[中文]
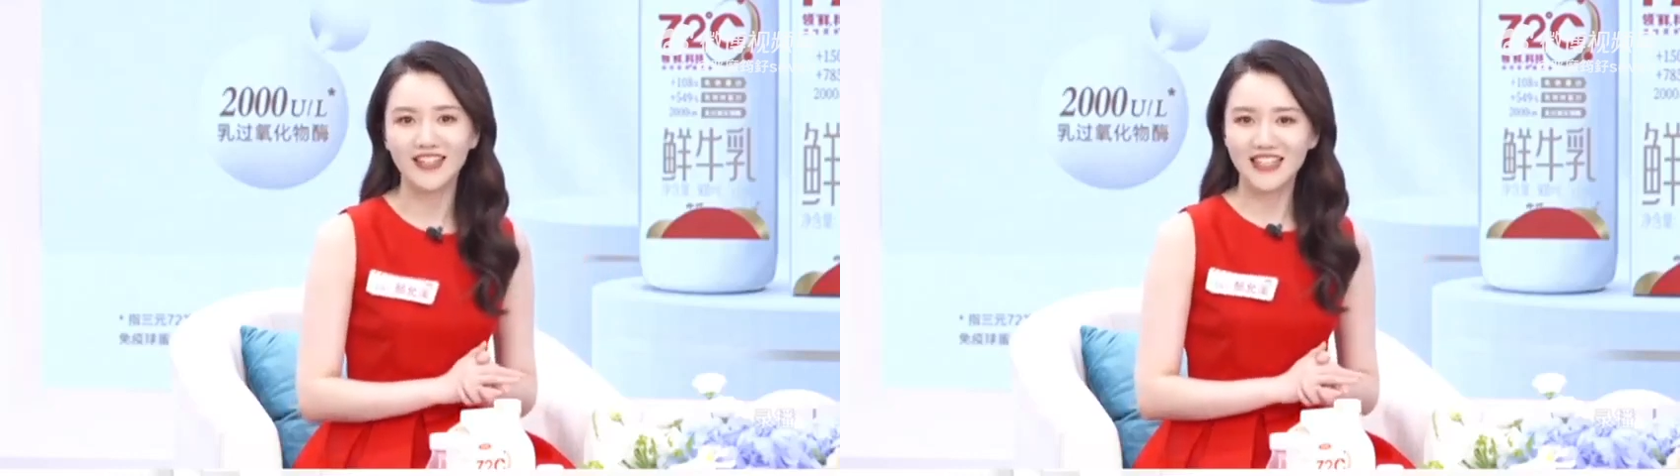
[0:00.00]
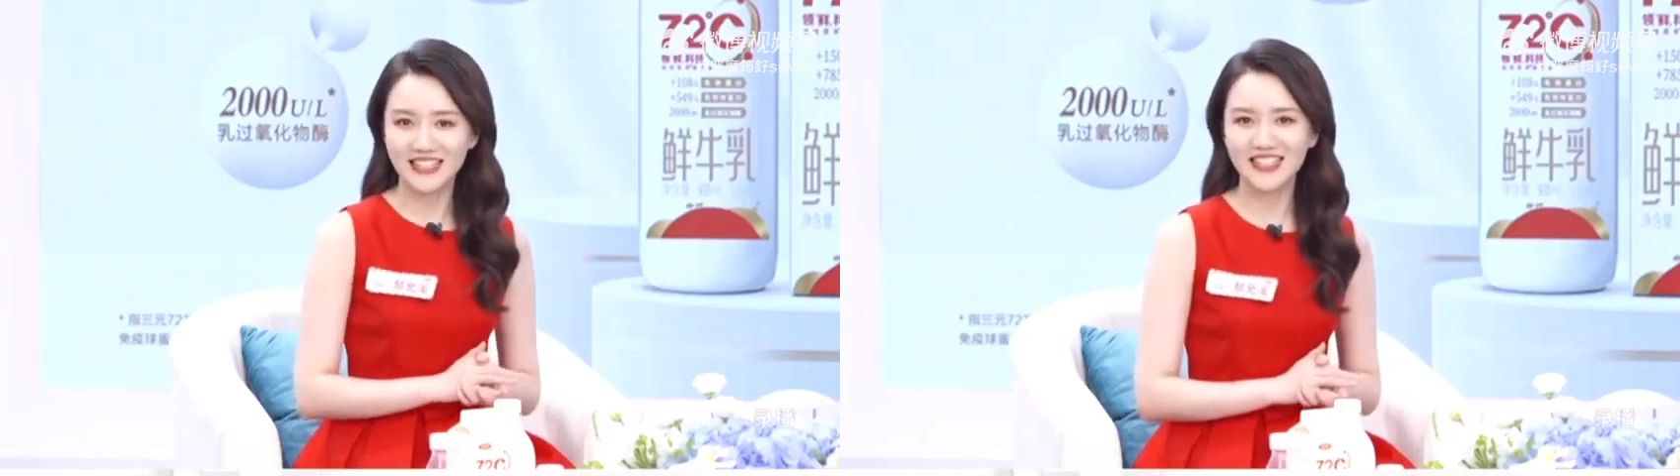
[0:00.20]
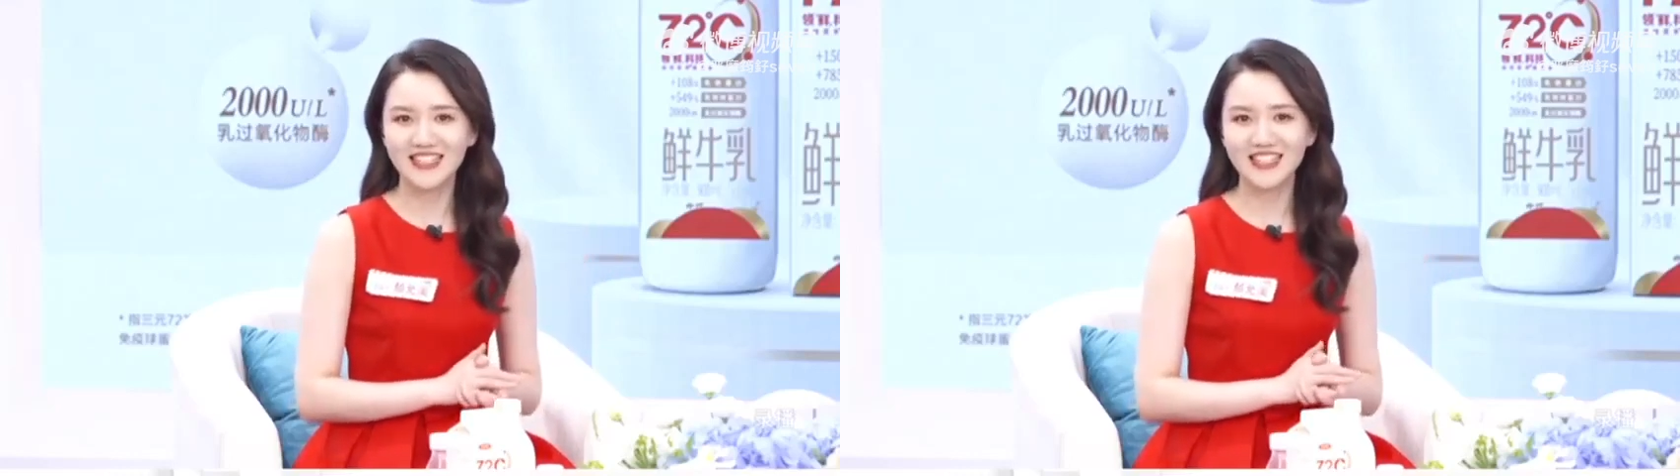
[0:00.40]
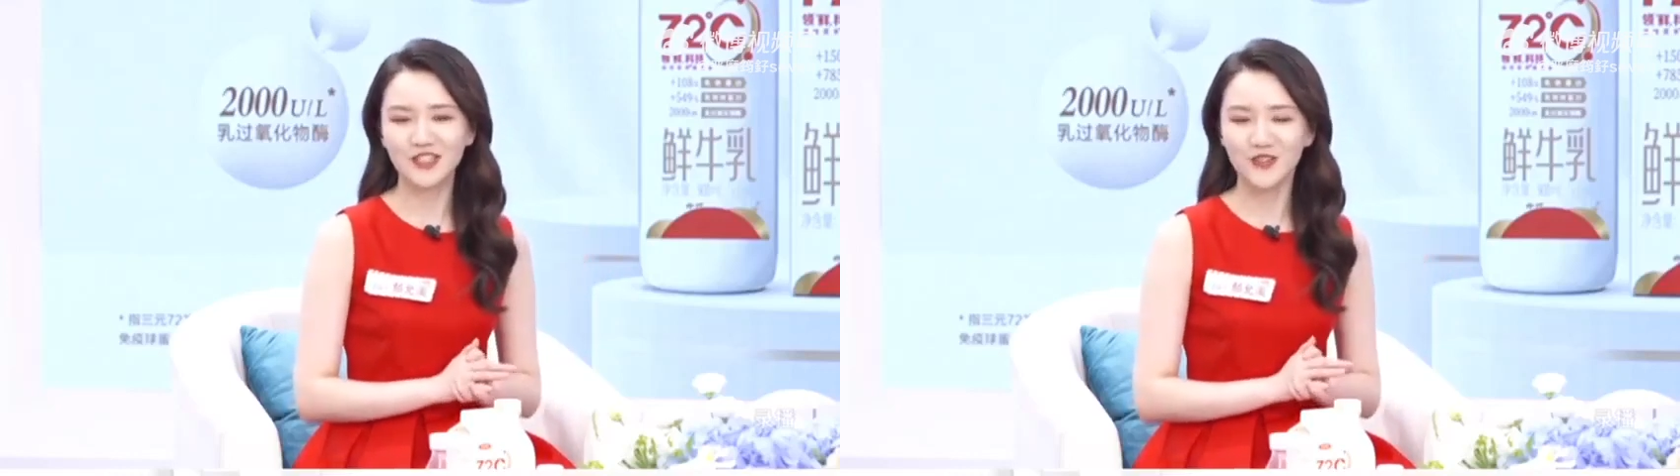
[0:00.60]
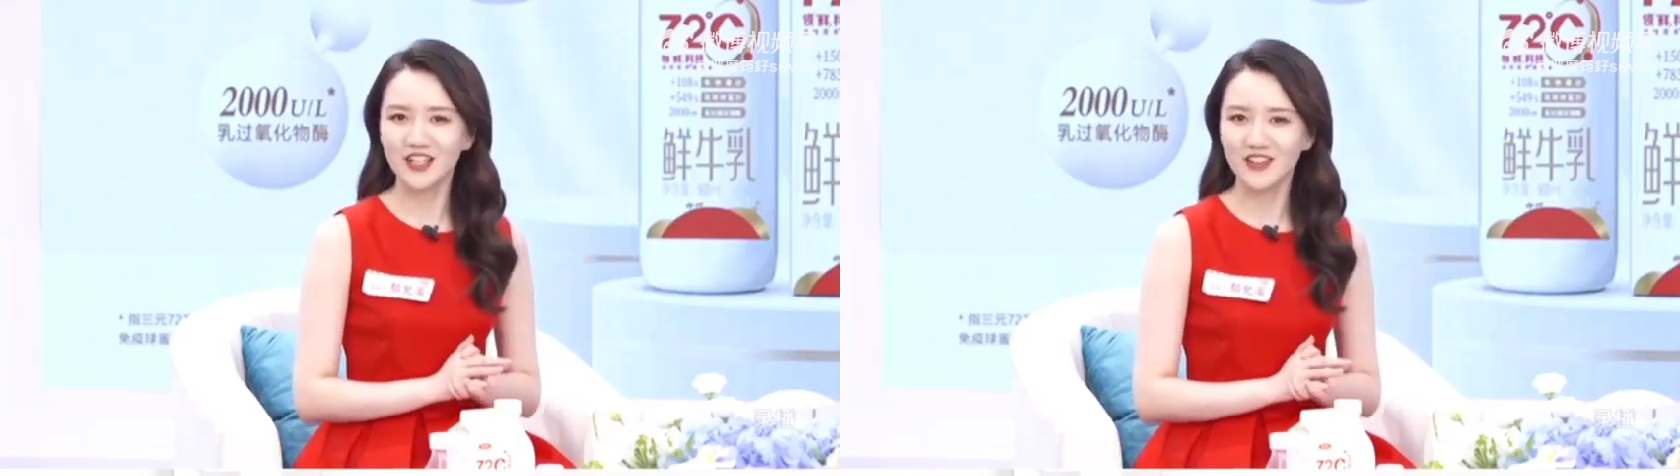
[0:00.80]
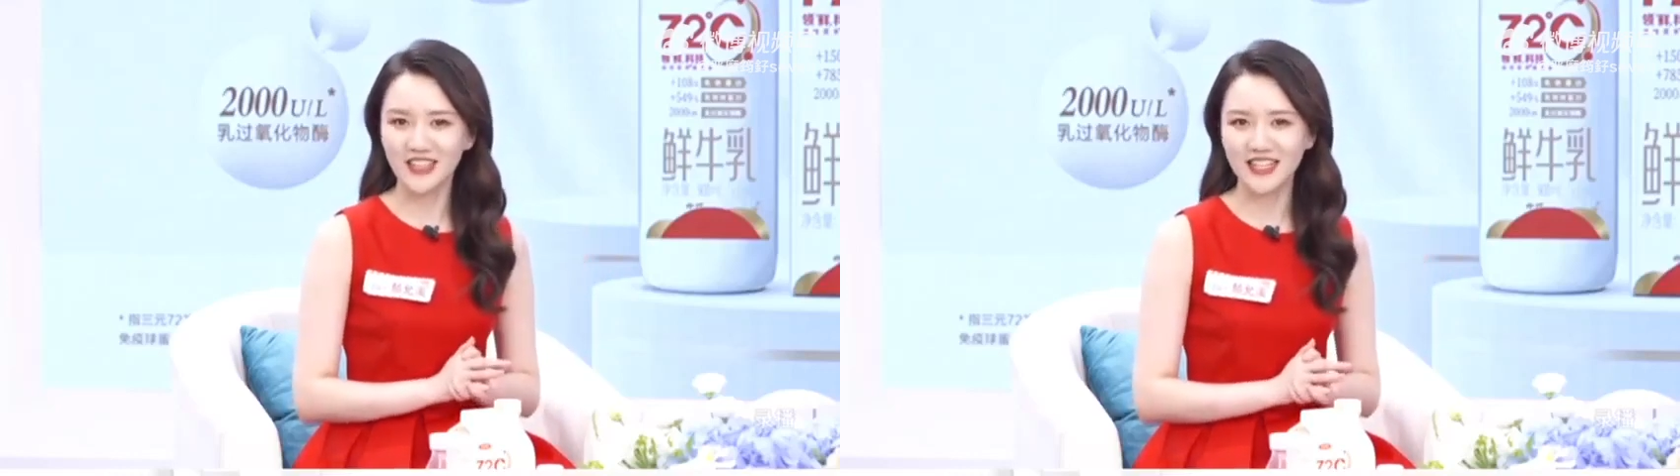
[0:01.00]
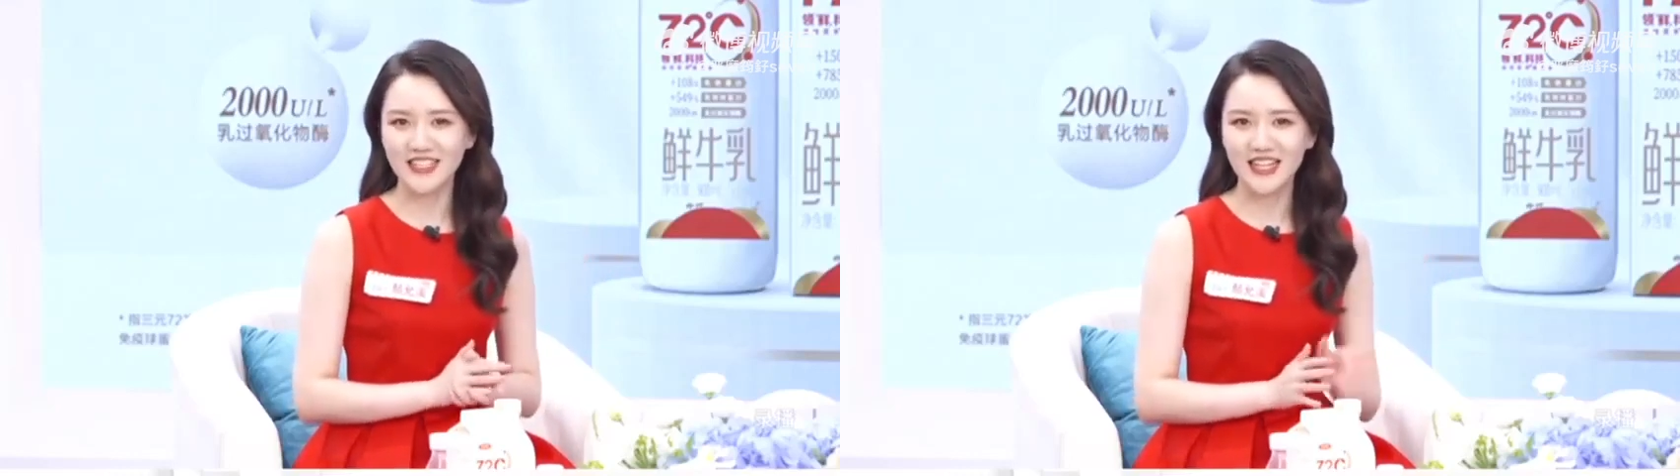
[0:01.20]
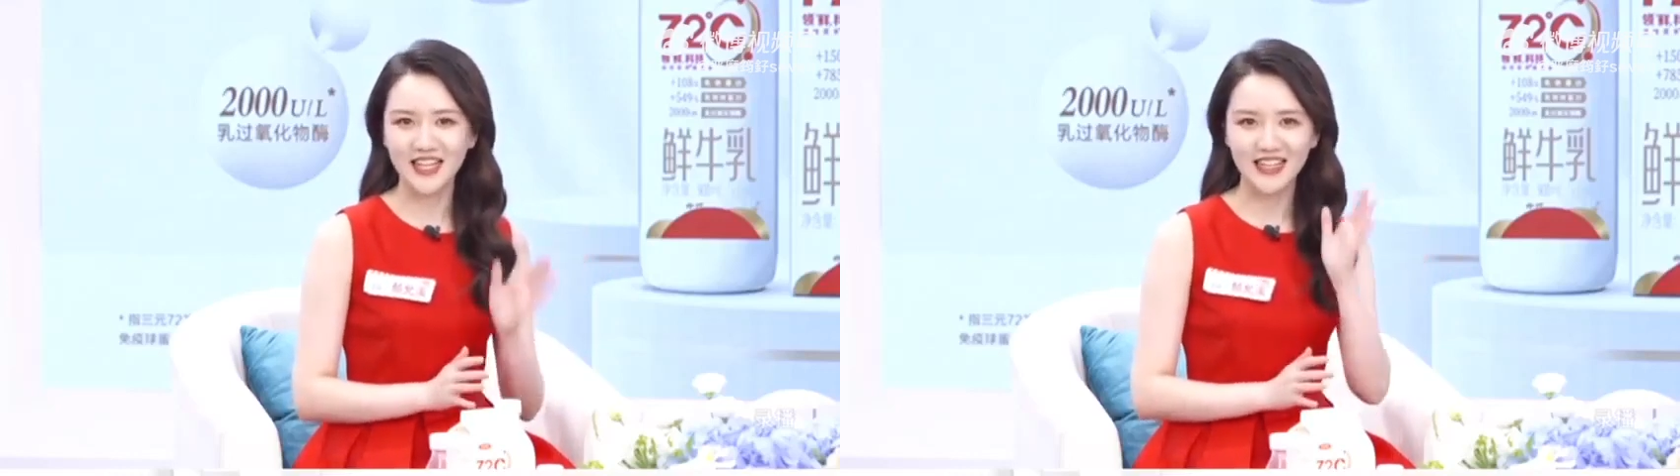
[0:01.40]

在这里，我也要给大家来